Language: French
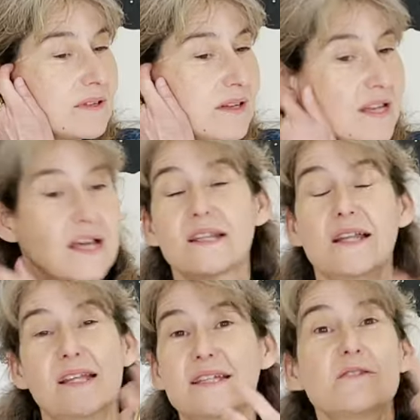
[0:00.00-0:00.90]

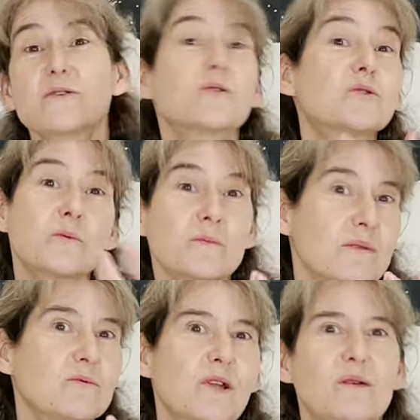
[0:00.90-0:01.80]
la, destruction
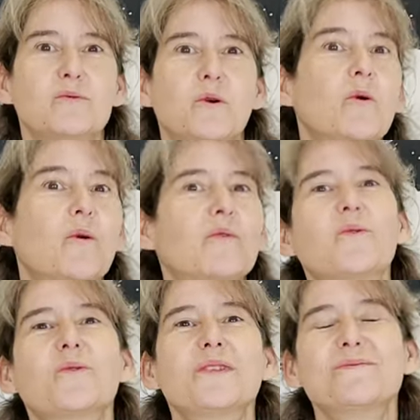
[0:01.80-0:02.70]
même de l'amour.
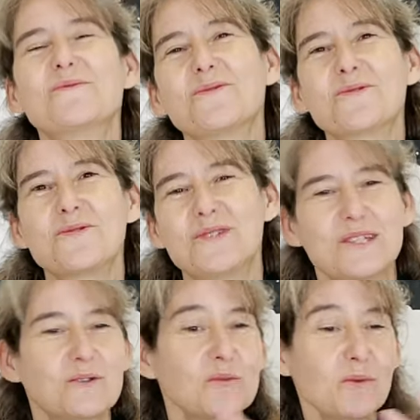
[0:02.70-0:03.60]
On, se
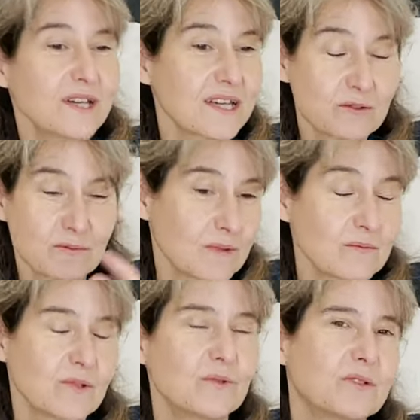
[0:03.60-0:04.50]
détruit pour les raisons
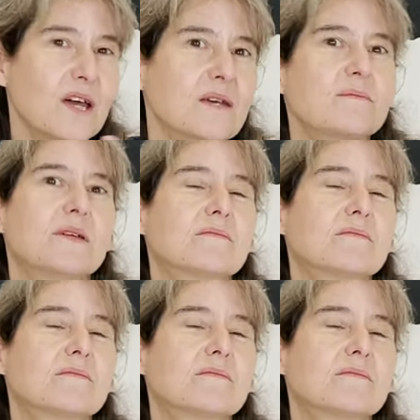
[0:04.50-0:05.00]
mêmes qu'on a aimées.